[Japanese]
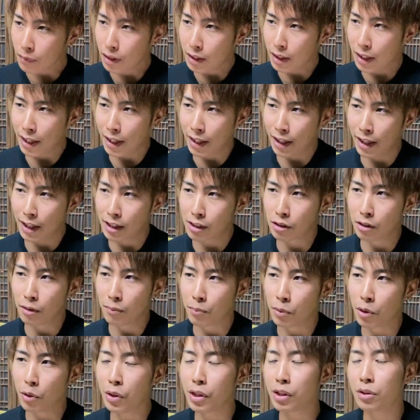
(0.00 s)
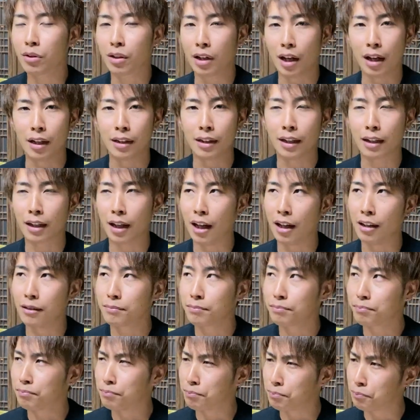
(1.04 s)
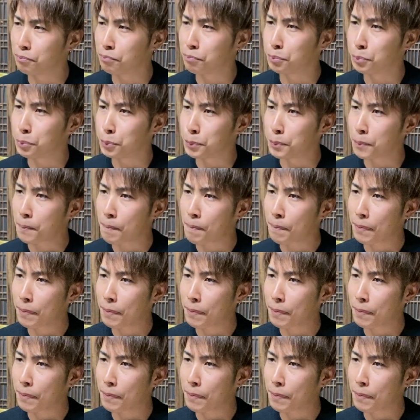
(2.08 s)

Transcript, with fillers: えー、その病院とかなんかうん